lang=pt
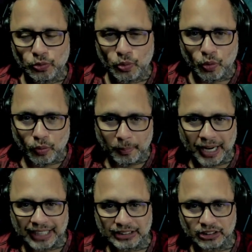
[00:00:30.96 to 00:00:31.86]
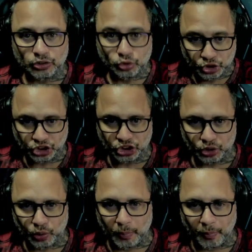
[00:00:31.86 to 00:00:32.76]
combate no
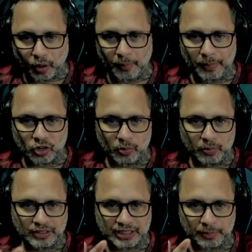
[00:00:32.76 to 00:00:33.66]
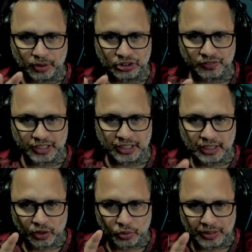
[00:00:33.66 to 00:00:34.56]
estilo MOBA, como você pode ver
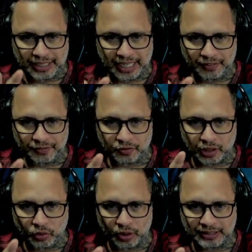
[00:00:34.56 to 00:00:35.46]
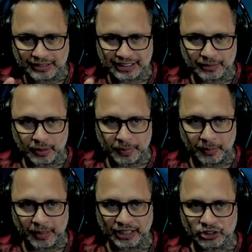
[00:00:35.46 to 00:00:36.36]
o gráfico agora de cima para
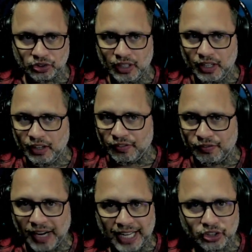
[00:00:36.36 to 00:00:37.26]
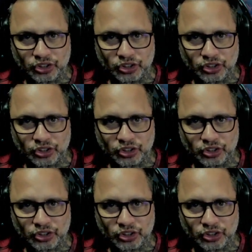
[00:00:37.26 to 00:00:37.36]
baixo. Vários